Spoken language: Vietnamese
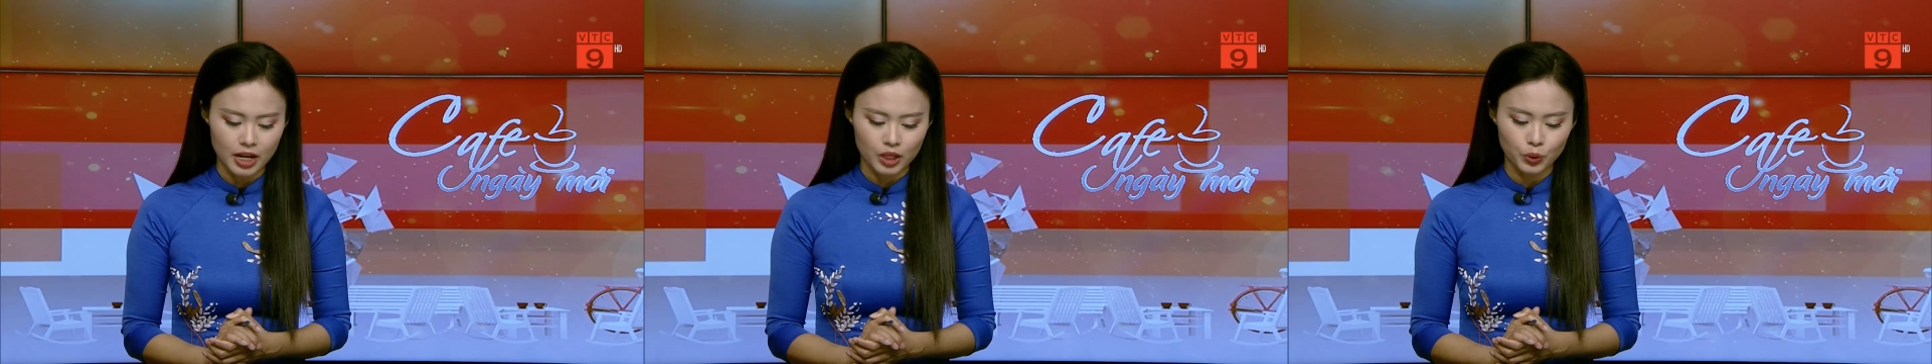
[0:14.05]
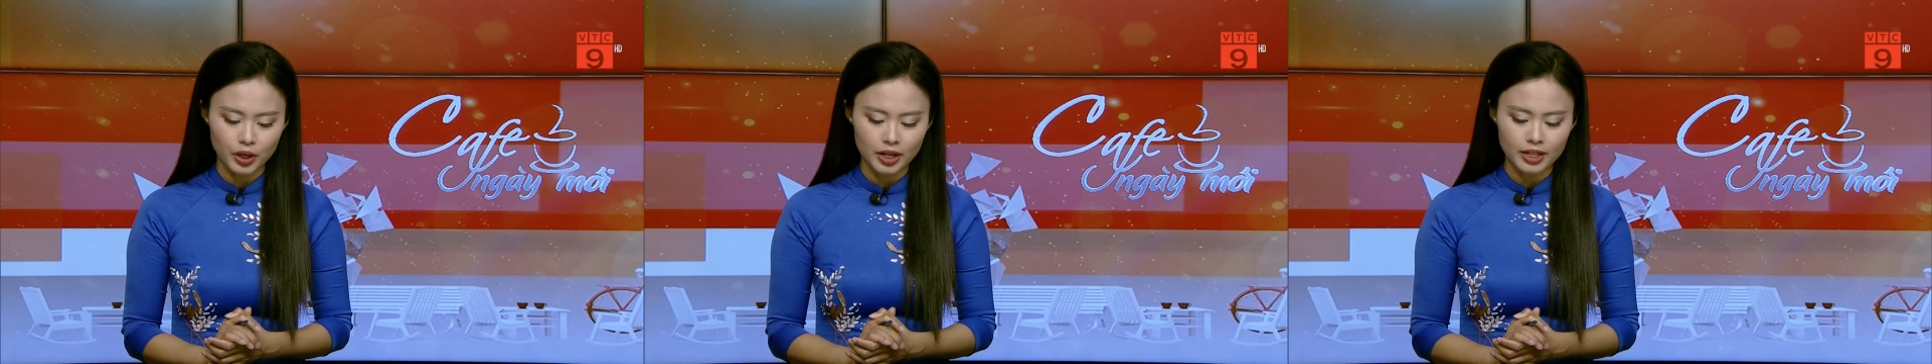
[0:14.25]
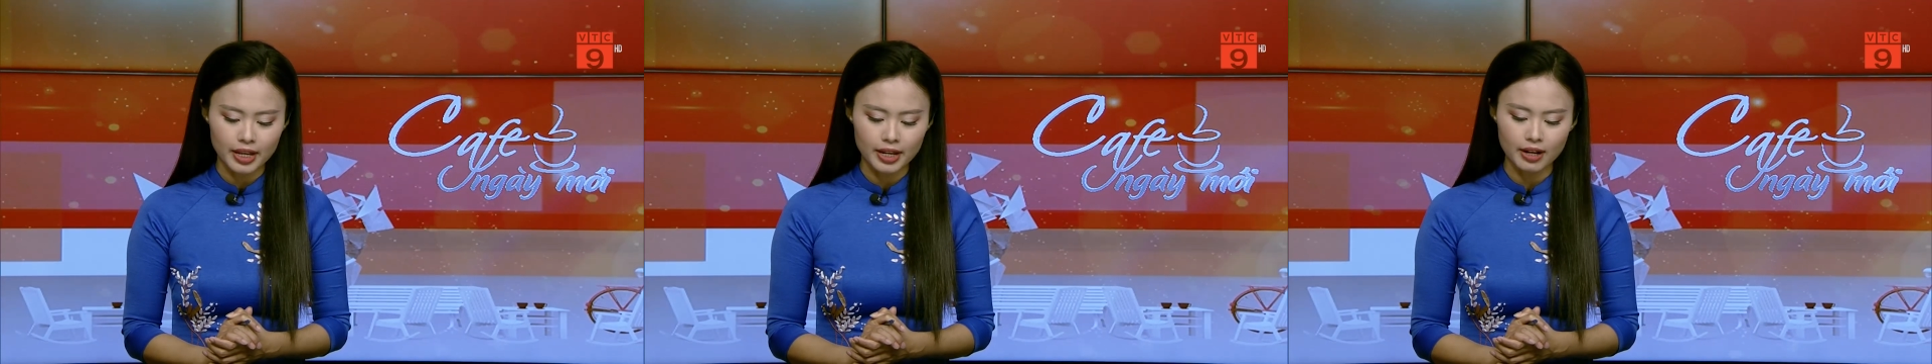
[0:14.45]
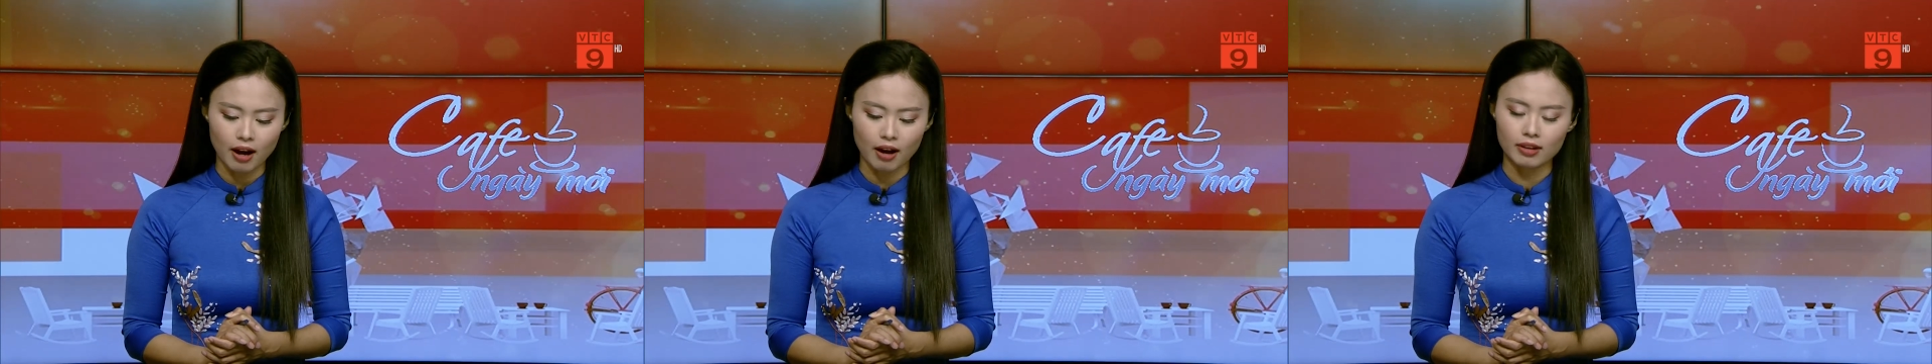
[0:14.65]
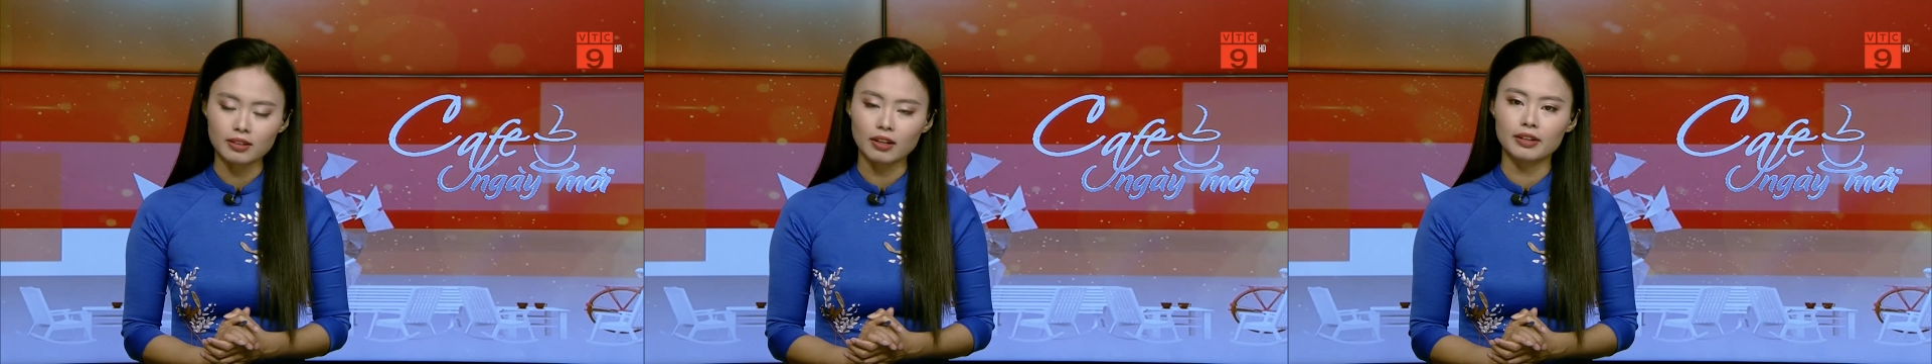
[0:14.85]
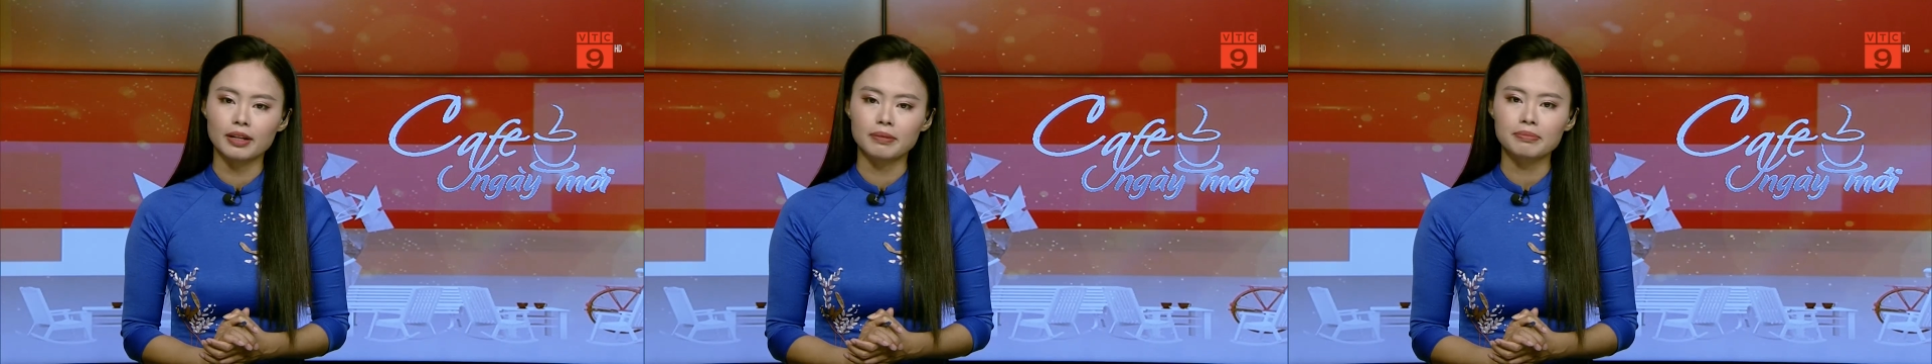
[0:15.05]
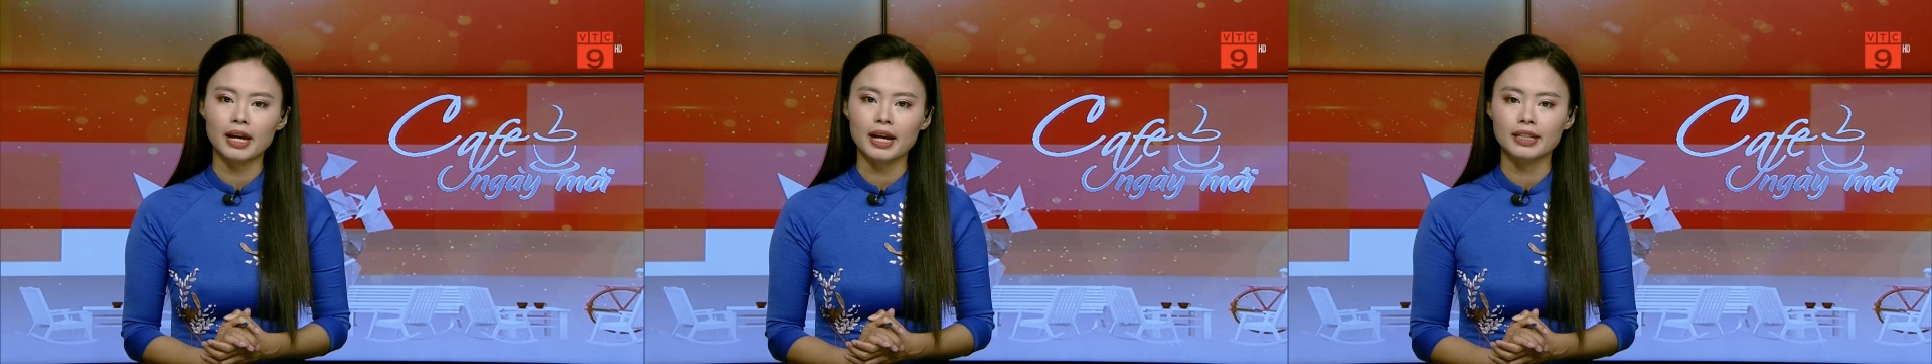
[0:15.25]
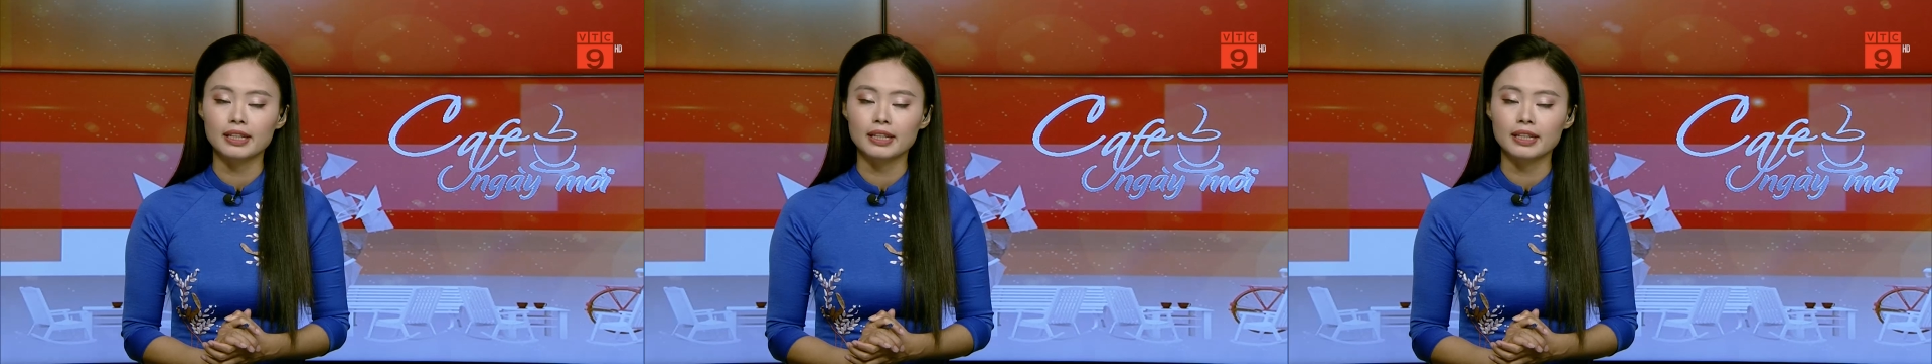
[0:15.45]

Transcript: tuy nhiên ở thời điểm này